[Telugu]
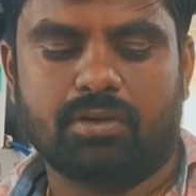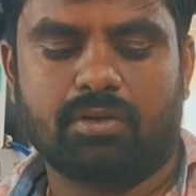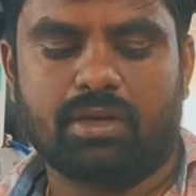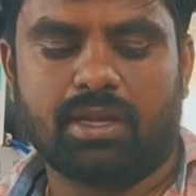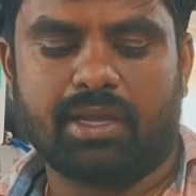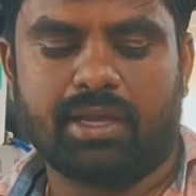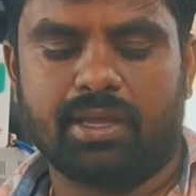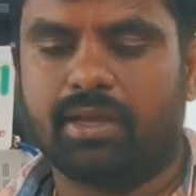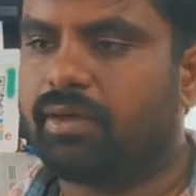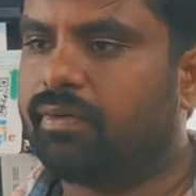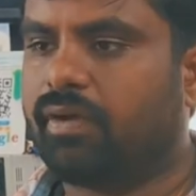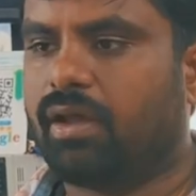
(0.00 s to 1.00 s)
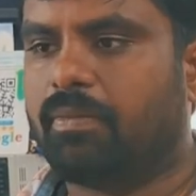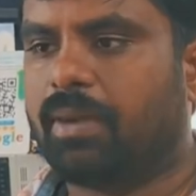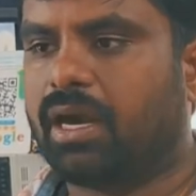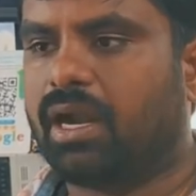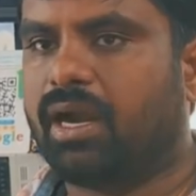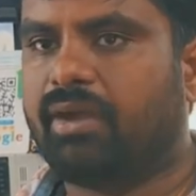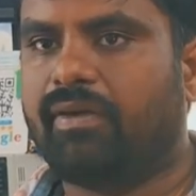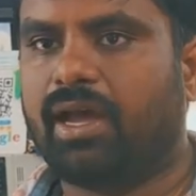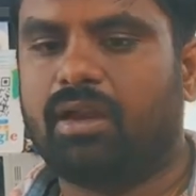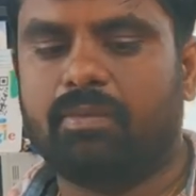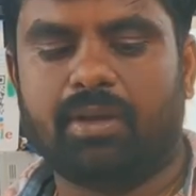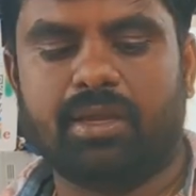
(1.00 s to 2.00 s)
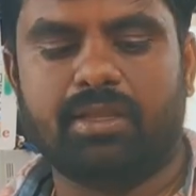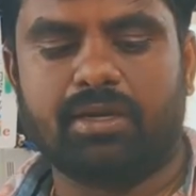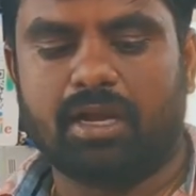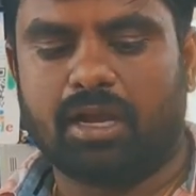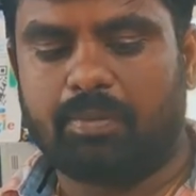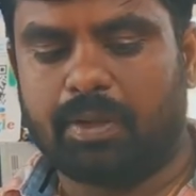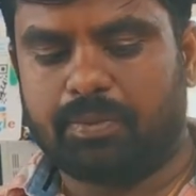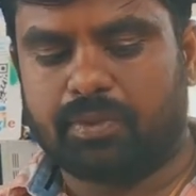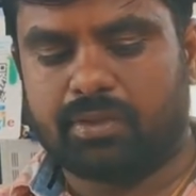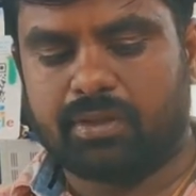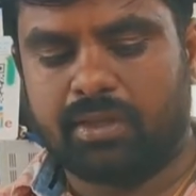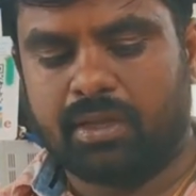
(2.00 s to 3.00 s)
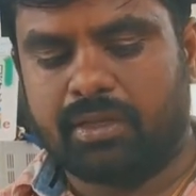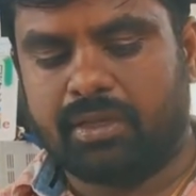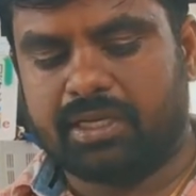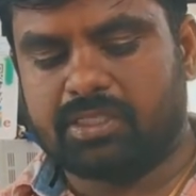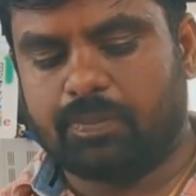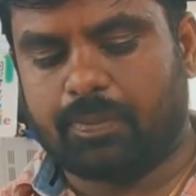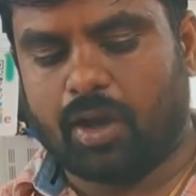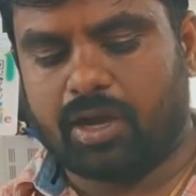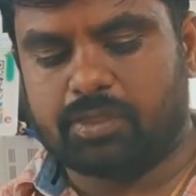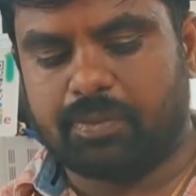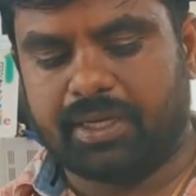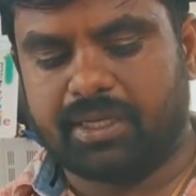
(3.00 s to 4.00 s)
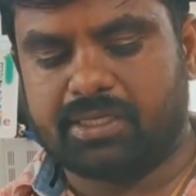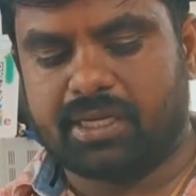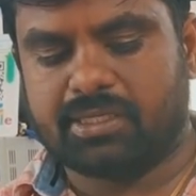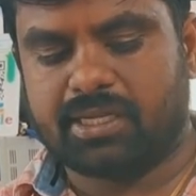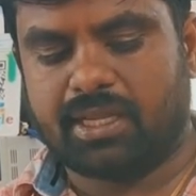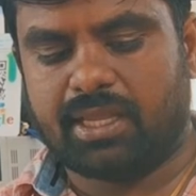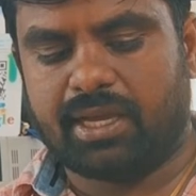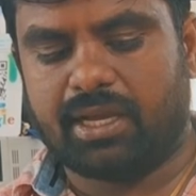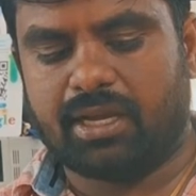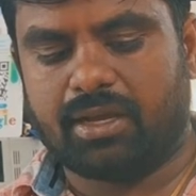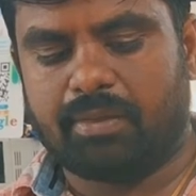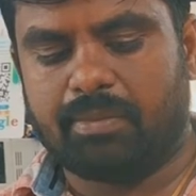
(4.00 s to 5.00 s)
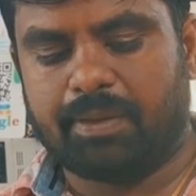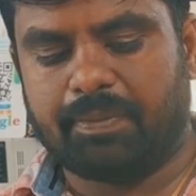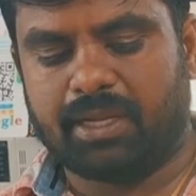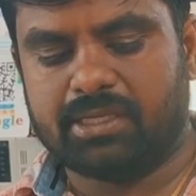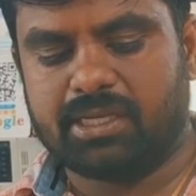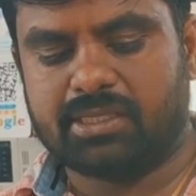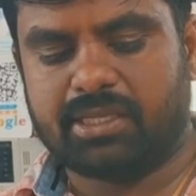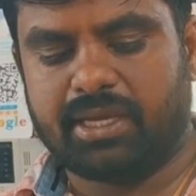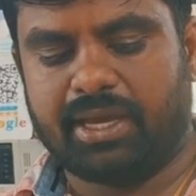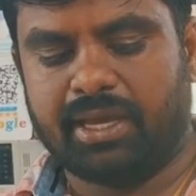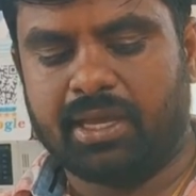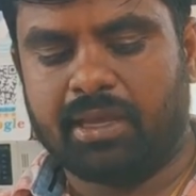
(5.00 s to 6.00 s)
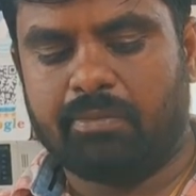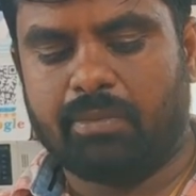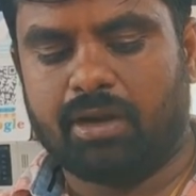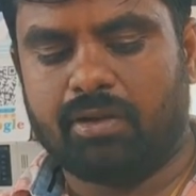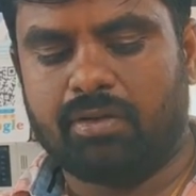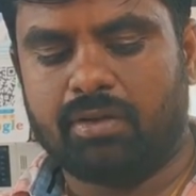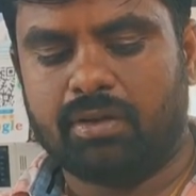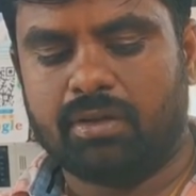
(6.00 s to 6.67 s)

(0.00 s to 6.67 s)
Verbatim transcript: ఓకేనా వాళ్ళు మాట్లాడే వాల్యూమ్ అనేది డ్రాప్ అయిపోతుంది నెక్స్ట్ ప్రాక్సిమిటీ సెన్సార్ దగ్గర గమ్ అప్లై చేస్తే మనం